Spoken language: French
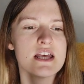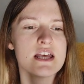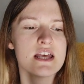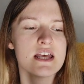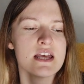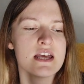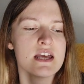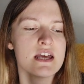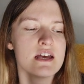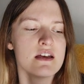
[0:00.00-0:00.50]

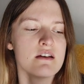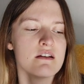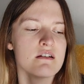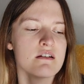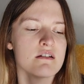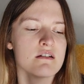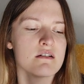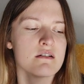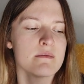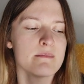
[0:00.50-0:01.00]
Et
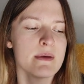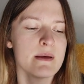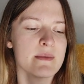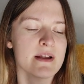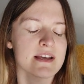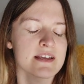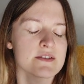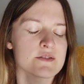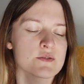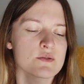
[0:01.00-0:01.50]
même
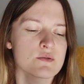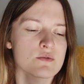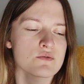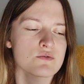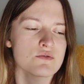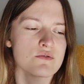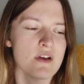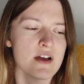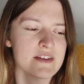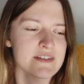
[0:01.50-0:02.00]
la question
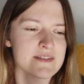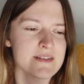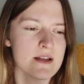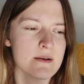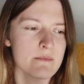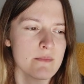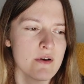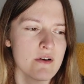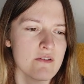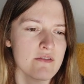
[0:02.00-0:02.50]
du
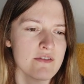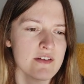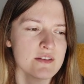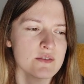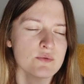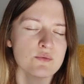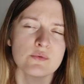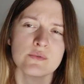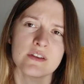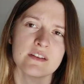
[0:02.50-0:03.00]
harcèlement, en
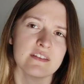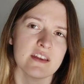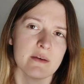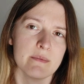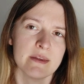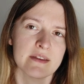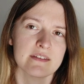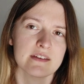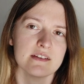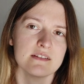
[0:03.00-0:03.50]
fait, tout est très
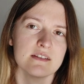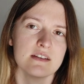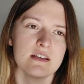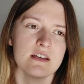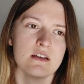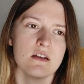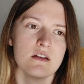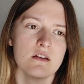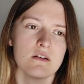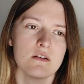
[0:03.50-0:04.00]
bien
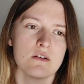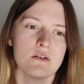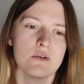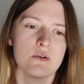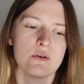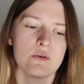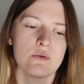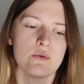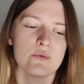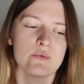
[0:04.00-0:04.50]
traité.
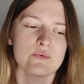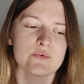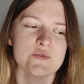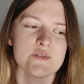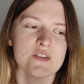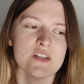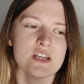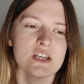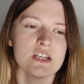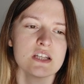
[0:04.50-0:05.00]
on
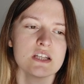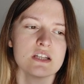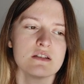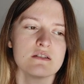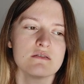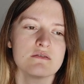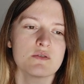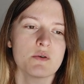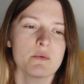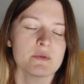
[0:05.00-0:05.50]
sait
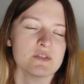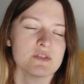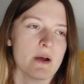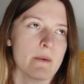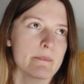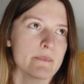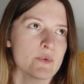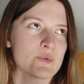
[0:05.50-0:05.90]
qui comment dire,